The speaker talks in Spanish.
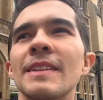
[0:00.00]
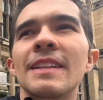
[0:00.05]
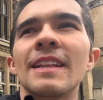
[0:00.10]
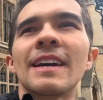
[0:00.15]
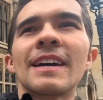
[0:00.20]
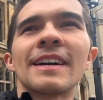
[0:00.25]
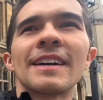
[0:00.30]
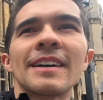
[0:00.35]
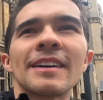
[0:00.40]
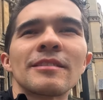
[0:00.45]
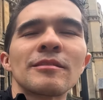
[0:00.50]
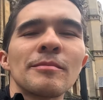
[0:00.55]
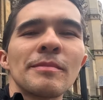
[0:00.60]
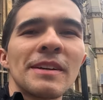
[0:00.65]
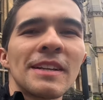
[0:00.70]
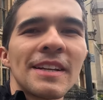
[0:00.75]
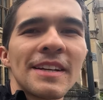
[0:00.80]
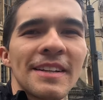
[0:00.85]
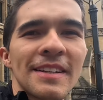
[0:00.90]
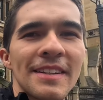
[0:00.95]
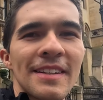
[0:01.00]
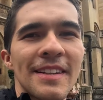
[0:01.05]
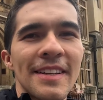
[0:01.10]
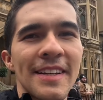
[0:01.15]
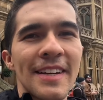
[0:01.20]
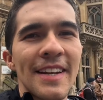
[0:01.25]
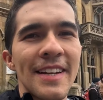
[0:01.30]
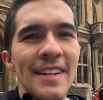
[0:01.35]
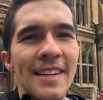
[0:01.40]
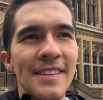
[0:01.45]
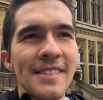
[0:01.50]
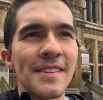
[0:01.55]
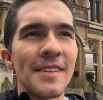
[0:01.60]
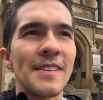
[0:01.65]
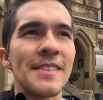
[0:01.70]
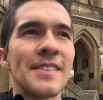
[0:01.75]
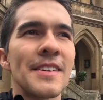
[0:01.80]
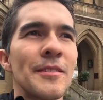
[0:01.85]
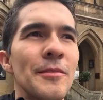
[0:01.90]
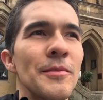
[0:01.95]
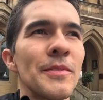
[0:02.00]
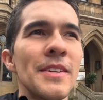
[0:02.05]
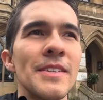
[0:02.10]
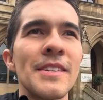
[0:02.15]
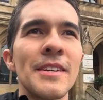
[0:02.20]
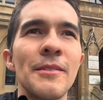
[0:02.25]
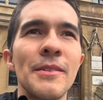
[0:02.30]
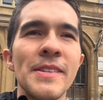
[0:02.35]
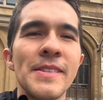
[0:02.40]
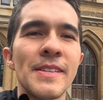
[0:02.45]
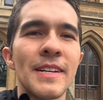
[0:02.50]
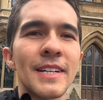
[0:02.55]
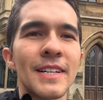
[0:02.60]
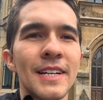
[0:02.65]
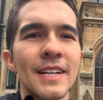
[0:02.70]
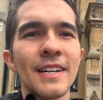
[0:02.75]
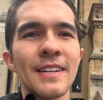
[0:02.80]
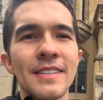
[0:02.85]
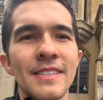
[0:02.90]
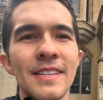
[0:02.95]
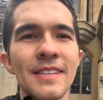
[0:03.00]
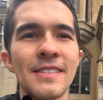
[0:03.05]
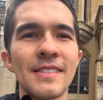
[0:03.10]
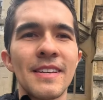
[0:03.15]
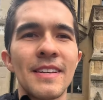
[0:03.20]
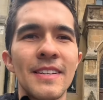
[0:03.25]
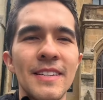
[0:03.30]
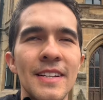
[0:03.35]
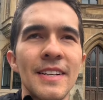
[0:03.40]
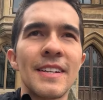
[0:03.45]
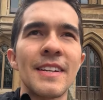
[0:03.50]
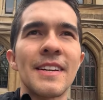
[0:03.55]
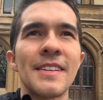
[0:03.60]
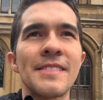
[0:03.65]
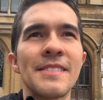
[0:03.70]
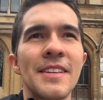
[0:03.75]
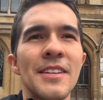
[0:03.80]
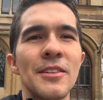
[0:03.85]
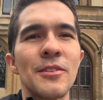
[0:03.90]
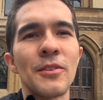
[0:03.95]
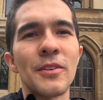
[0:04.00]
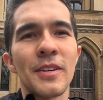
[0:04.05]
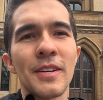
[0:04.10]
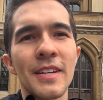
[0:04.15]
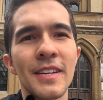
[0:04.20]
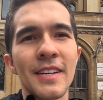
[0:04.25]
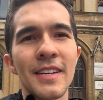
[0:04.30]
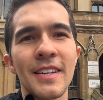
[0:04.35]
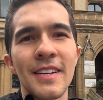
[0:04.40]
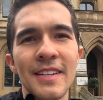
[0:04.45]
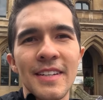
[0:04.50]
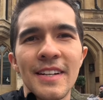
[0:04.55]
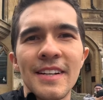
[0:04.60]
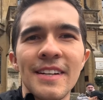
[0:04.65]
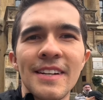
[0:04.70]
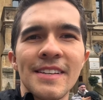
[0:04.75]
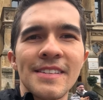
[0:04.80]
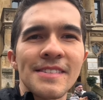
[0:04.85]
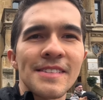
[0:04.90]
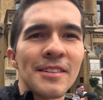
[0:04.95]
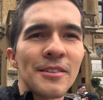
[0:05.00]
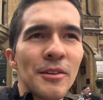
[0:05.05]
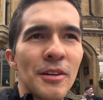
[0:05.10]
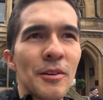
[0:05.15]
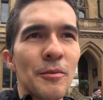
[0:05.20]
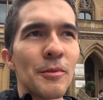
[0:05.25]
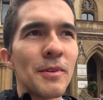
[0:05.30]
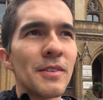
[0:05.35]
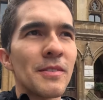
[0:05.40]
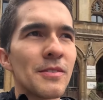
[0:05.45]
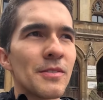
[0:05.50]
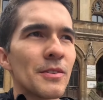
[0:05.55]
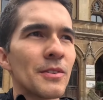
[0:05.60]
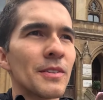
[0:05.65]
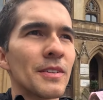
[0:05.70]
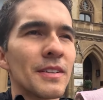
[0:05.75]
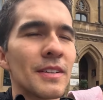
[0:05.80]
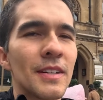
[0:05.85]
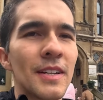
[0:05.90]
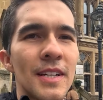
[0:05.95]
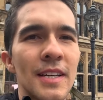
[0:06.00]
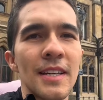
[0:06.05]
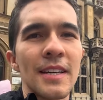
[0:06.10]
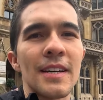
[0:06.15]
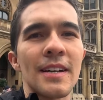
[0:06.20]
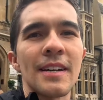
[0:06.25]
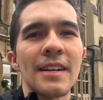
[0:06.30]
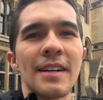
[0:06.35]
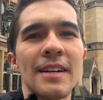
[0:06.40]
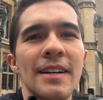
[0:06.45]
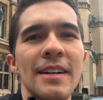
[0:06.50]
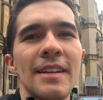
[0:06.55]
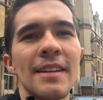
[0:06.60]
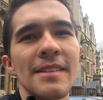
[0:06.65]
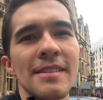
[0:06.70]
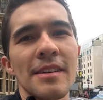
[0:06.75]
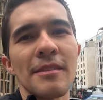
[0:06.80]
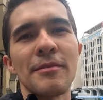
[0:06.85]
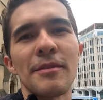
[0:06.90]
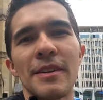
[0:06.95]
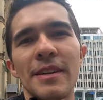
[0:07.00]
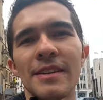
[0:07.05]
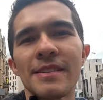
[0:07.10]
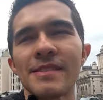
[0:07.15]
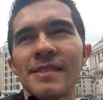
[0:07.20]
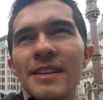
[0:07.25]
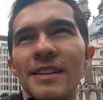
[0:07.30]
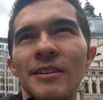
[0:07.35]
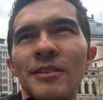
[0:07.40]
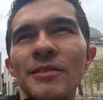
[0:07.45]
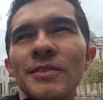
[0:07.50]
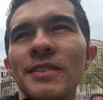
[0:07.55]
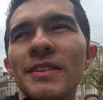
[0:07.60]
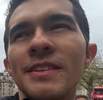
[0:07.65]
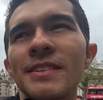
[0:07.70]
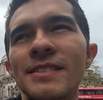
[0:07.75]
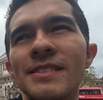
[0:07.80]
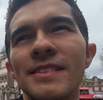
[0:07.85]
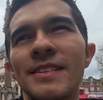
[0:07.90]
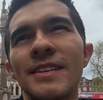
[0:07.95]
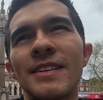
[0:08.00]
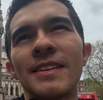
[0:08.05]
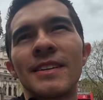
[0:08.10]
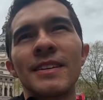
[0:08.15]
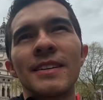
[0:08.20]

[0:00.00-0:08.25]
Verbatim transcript: La tumba de la, reina Isabel II, esa no está acá, esa está en el ah, castillo en el castillo de Windsor, que queda a las afueras de Londres